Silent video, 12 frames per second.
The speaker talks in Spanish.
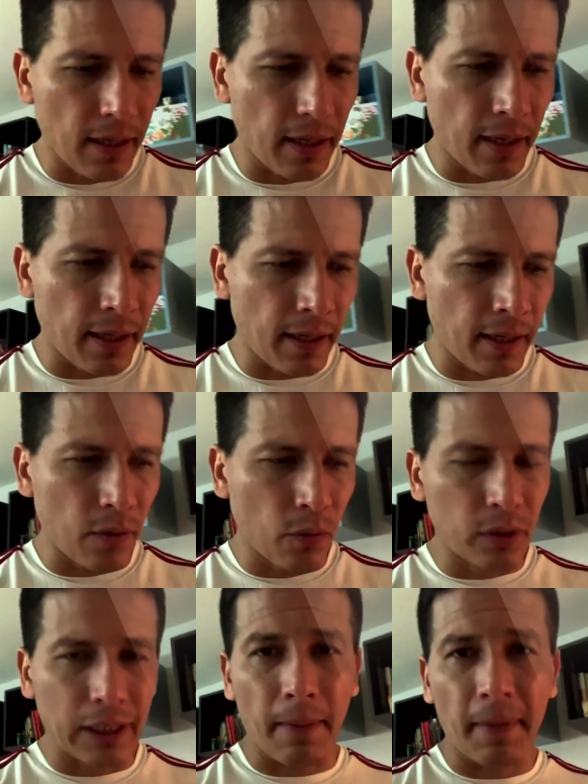Eh,
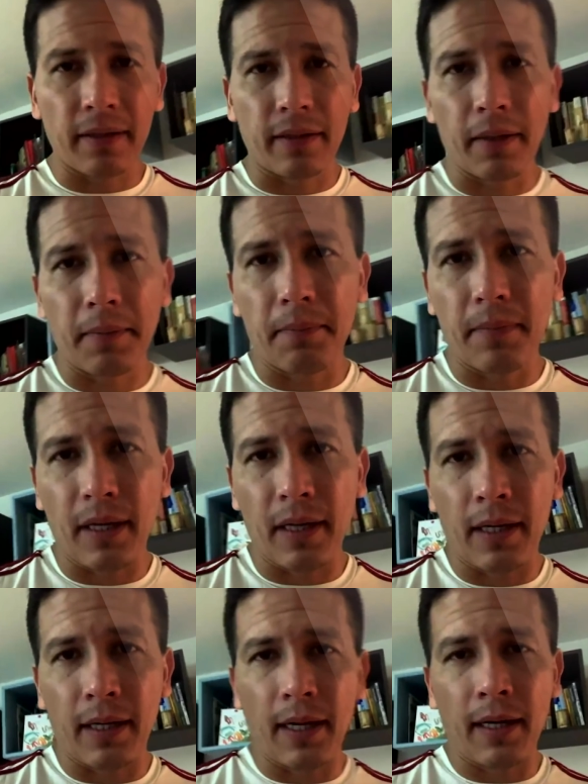últimamente
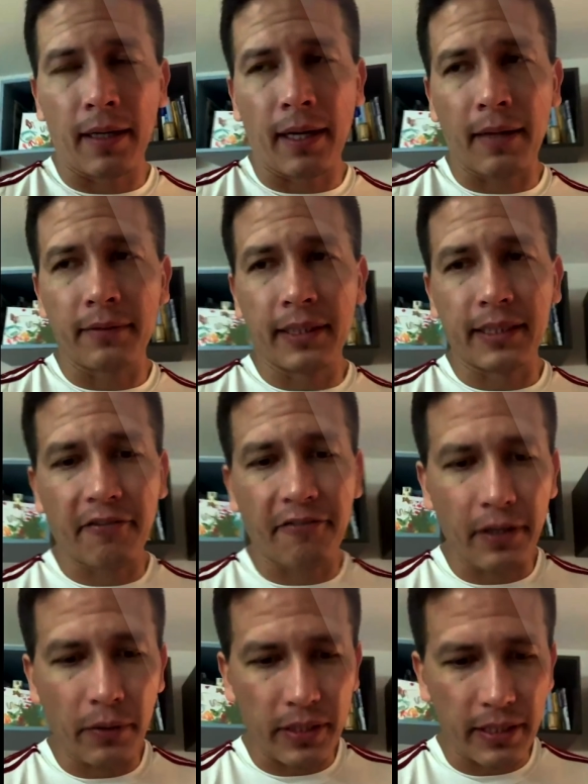el, gran
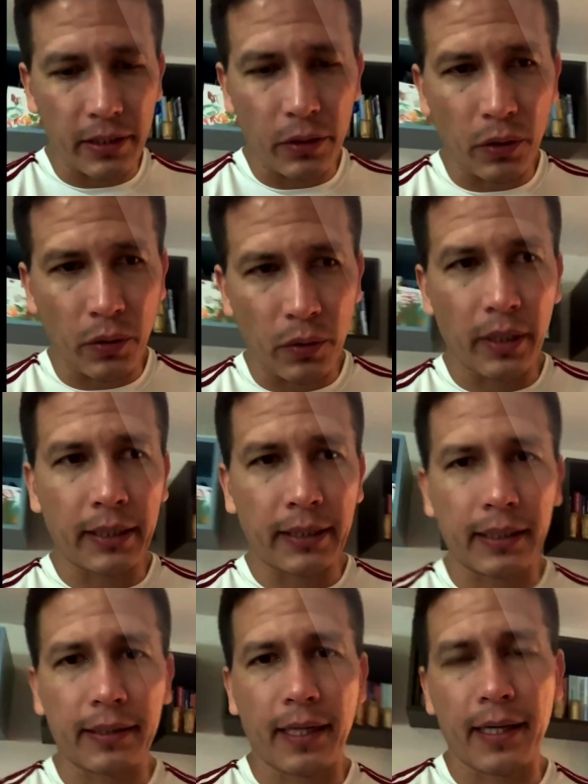desafío ha sido
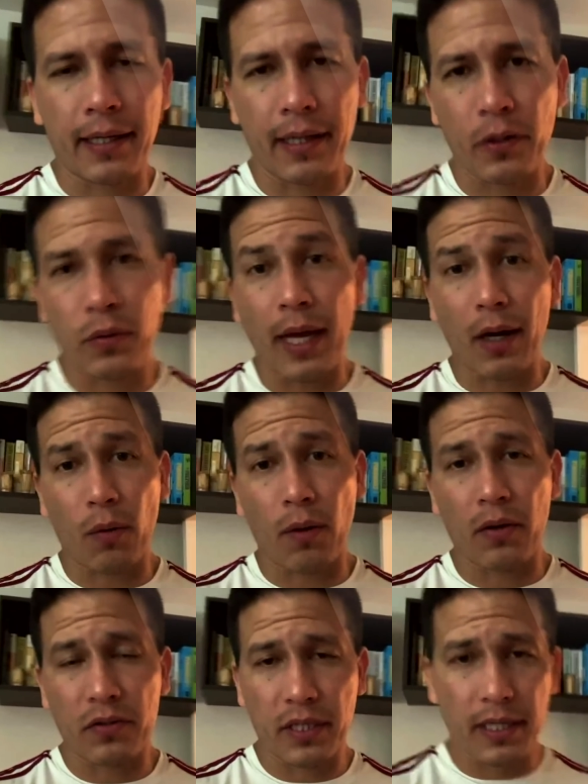intentar ayudarlo a
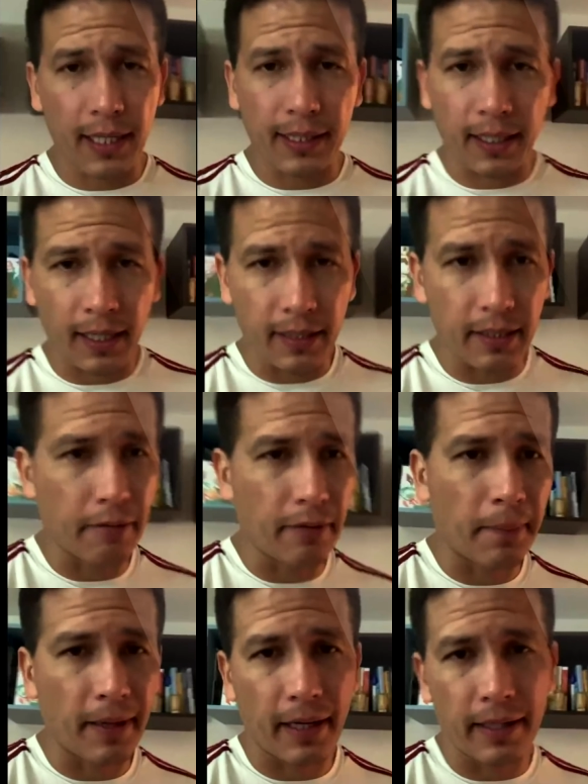conseguir alternativas
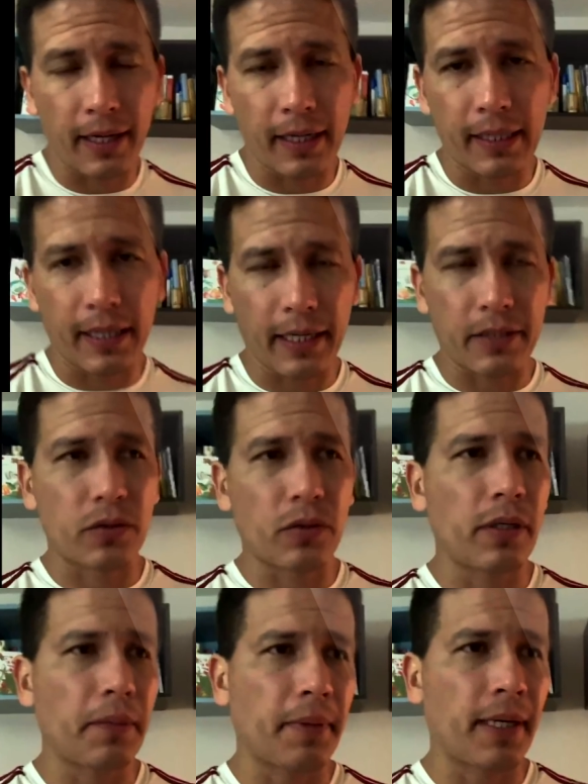para generar
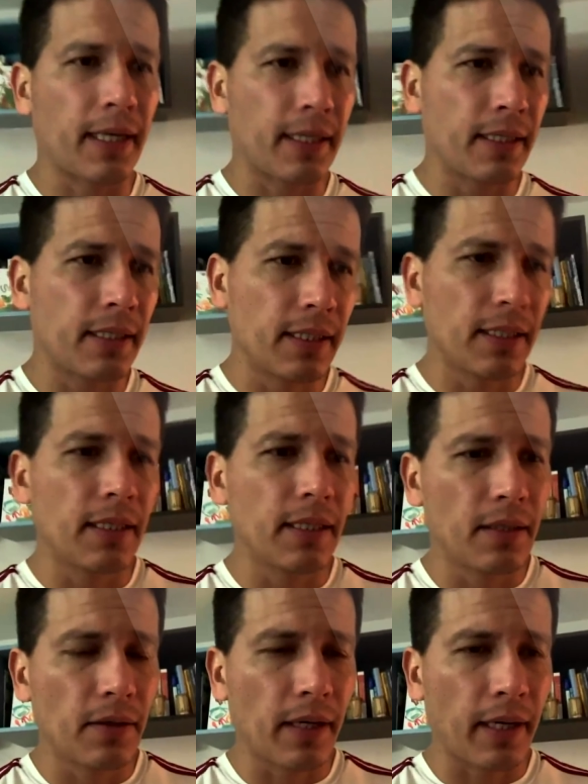ingresos y para
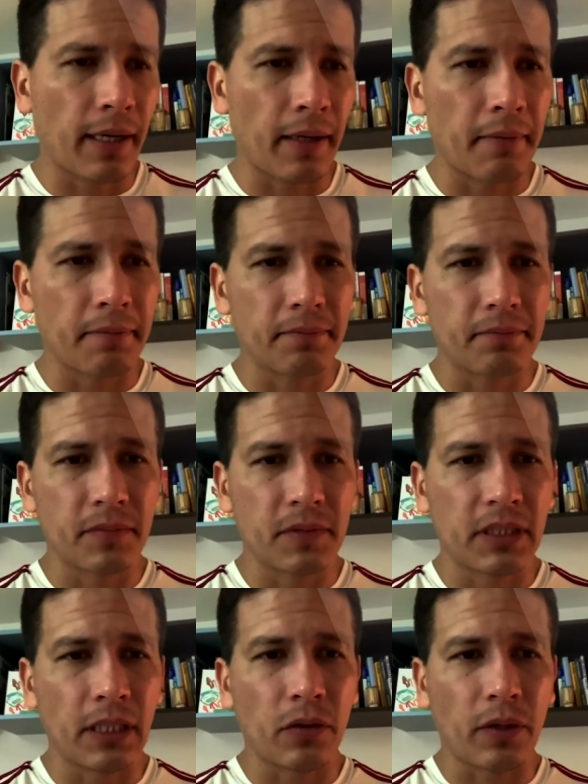eh,
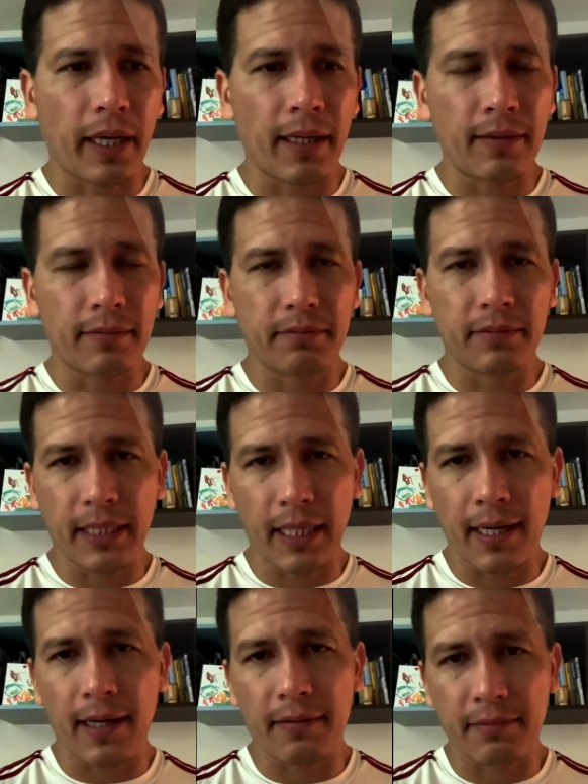siendo que él
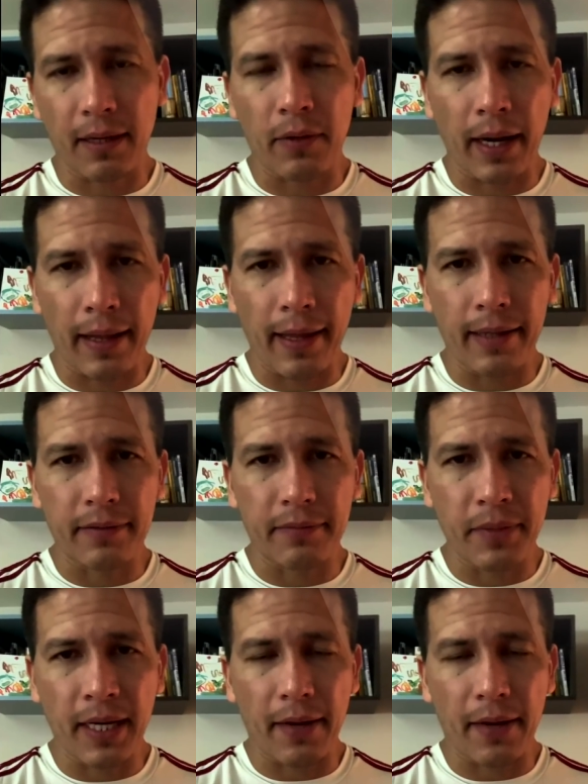ya está a una edad bien